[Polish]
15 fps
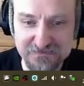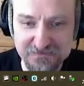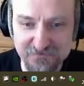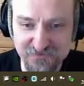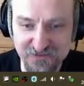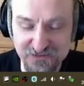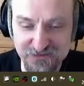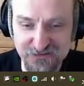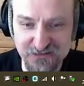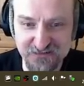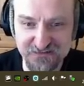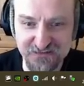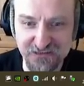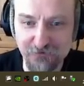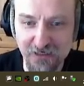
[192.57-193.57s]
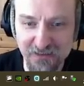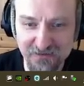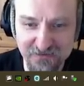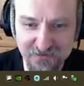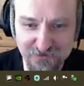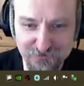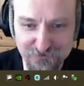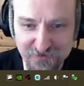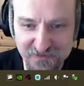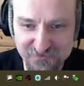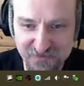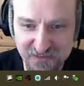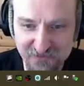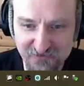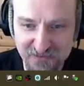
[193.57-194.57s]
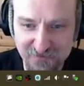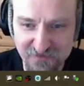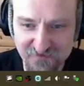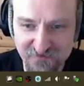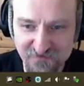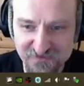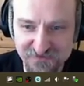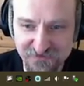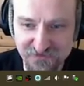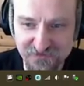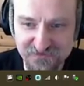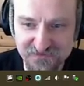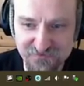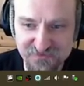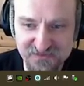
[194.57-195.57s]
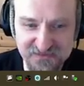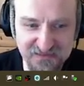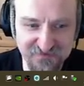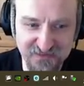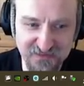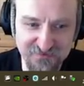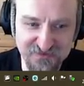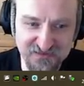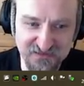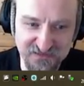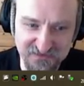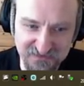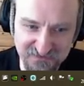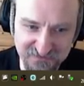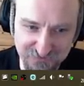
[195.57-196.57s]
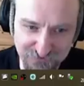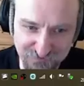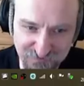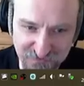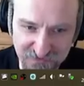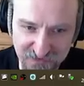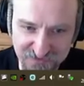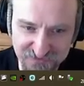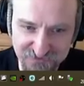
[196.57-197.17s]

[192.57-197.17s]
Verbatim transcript: Przecież nie znikła która zbierała naprawdę wysokie oceny przyznawane przez recenzentów i graczy.